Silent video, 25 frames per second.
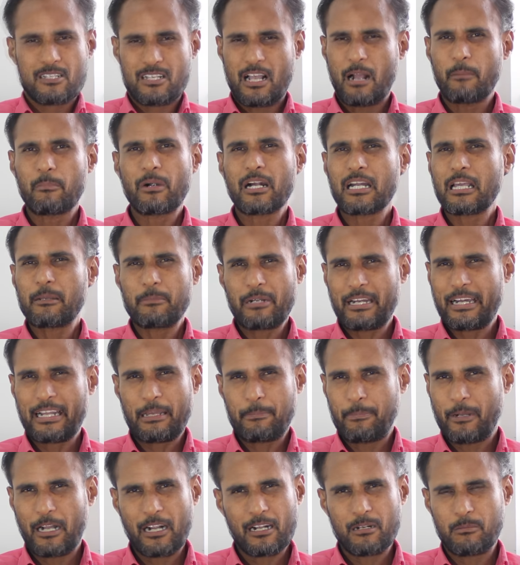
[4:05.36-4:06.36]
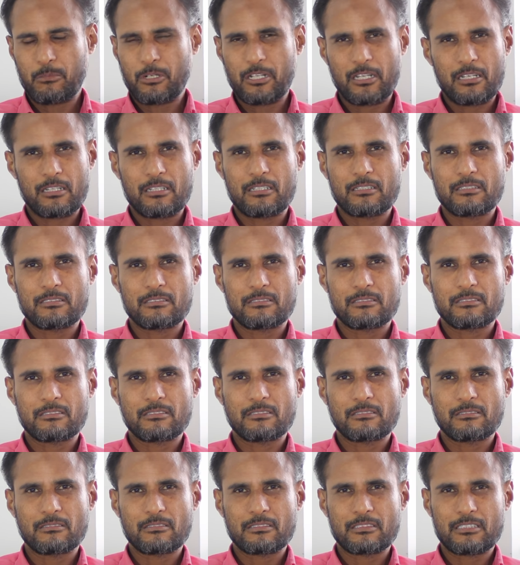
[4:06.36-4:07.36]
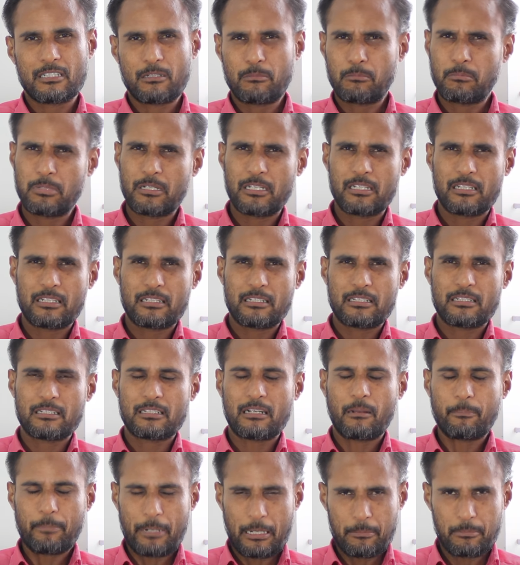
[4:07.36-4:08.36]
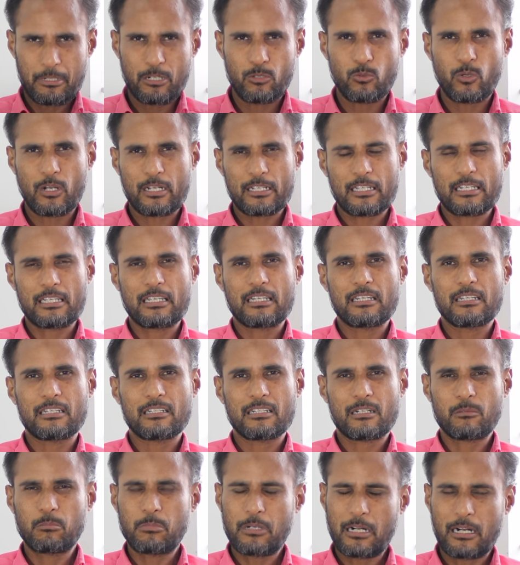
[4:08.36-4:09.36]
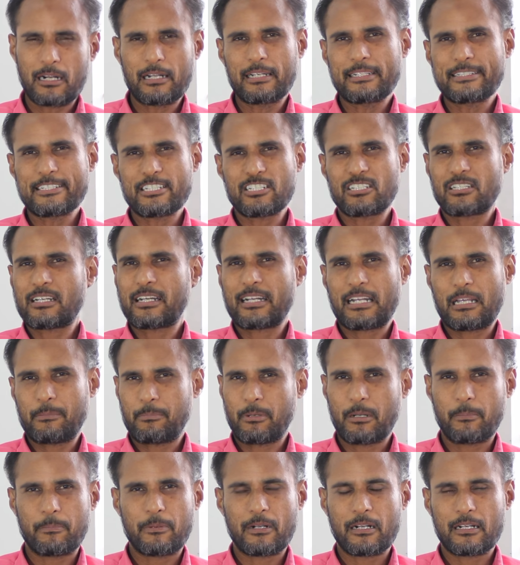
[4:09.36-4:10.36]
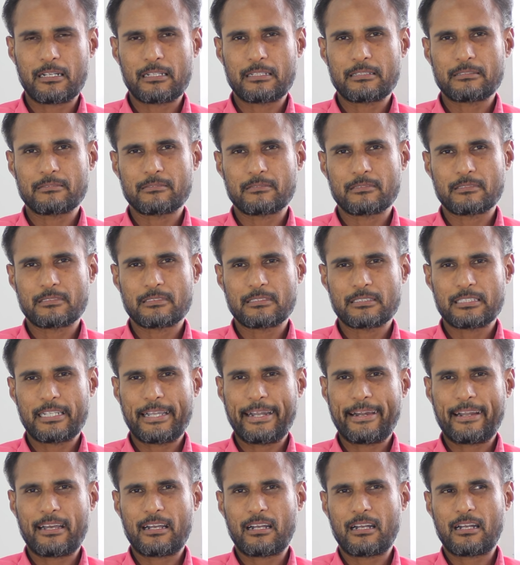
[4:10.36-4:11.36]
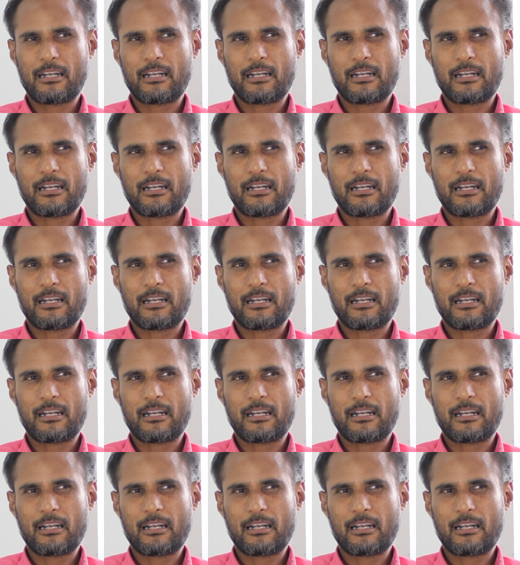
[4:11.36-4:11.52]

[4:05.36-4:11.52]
சாமானியமாக என்னை பார்க்க முடியாது ரொம்ப அப்பாயின்மெண்ட் வாங்கி ரொம்ப அலைஞ்சு தான் என்னை பார்ப்பாங்க ஏன்னா